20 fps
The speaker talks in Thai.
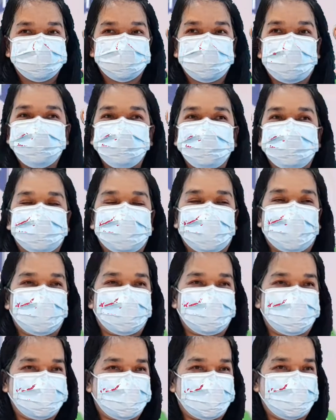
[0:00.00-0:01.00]
ยกมือค่ะ
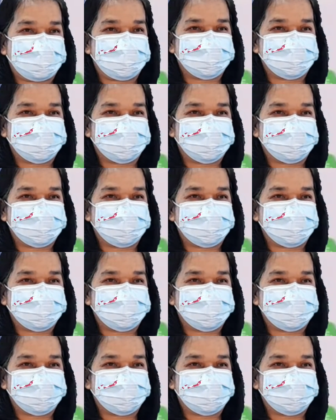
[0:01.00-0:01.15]
เด็